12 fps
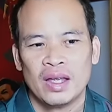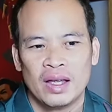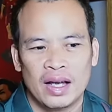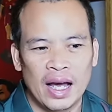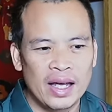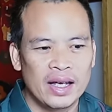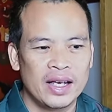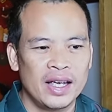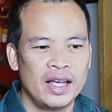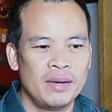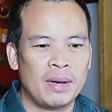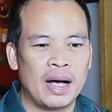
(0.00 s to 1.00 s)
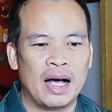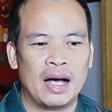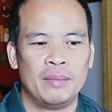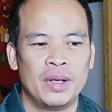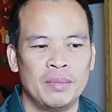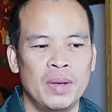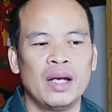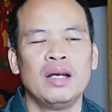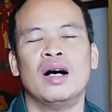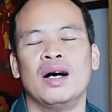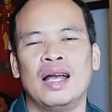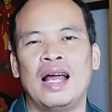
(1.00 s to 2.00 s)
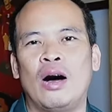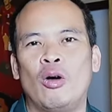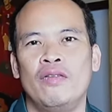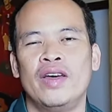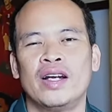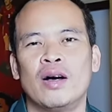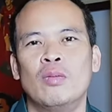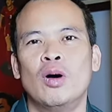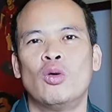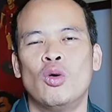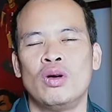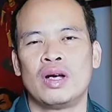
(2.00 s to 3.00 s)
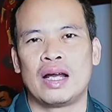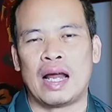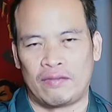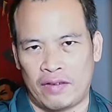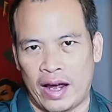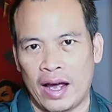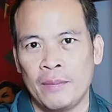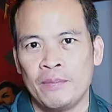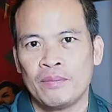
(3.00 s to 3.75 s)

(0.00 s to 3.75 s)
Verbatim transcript: Ngay khi mà mình biết được là huấn luyện viên Gong Oh Kyun đã đặt vé